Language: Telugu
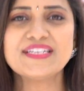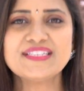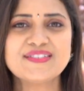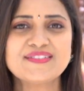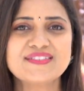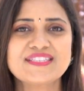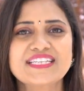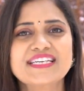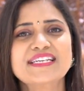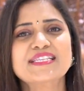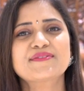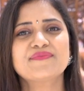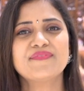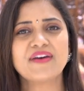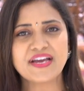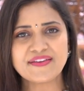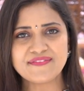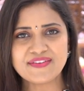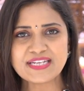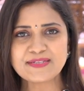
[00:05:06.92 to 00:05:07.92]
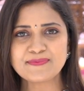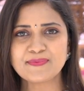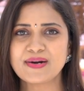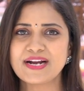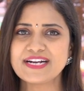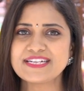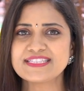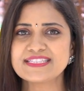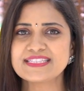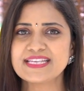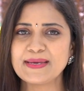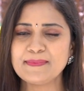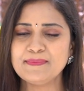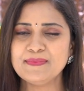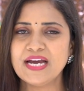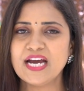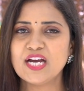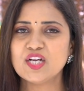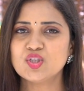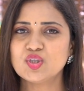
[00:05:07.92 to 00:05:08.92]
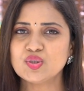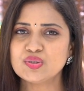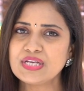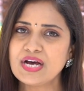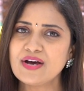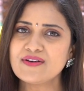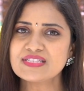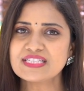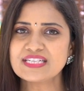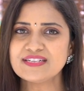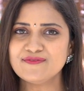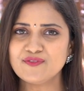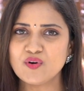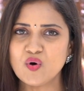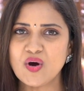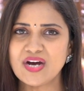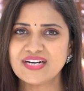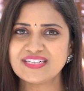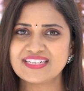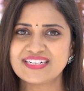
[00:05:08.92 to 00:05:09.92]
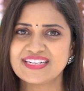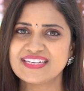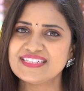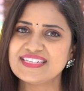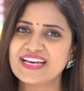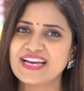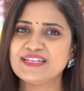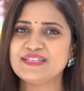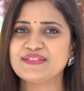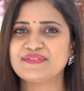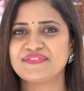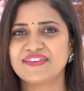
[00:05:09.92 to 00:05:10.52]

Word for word: వన్ సిక్స్ ఫైవ్ ఎయిట్ టూ థౌసండ్ ఫోర్ హండ్రెడ్ అండ్ నైంటీ